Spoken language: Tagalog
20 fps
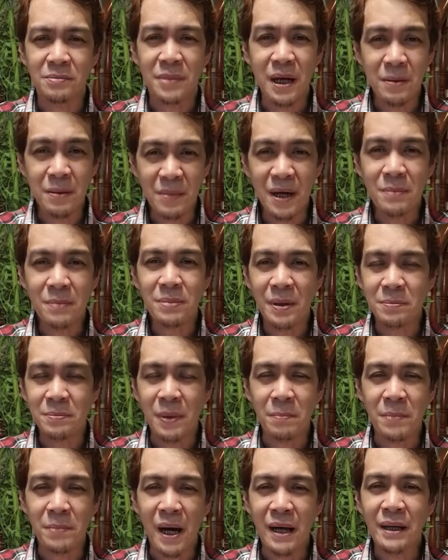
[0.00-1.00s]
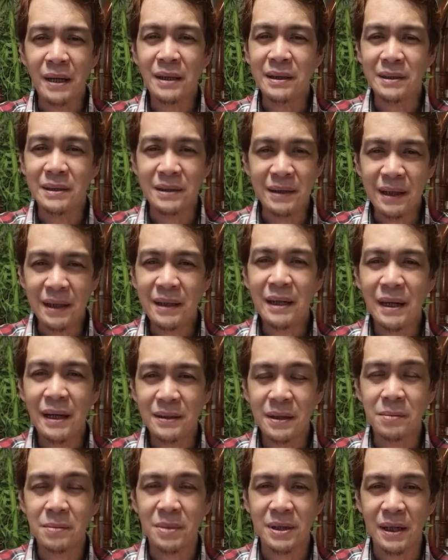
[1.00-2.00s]
May mga pagpapalang hindi
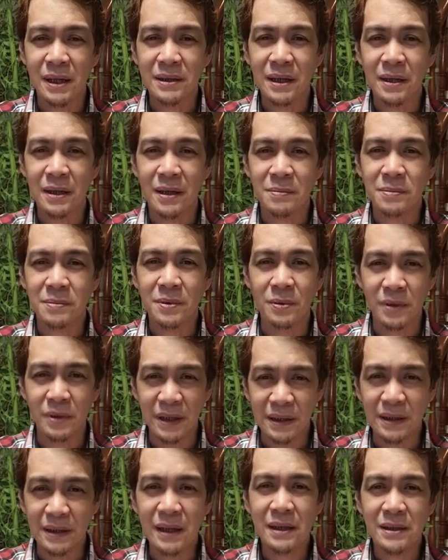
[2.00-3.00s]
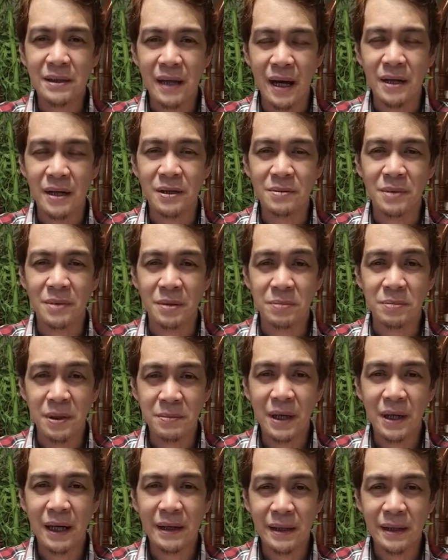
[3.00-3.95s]
natin matatanggap kung hindi tayo magbibigay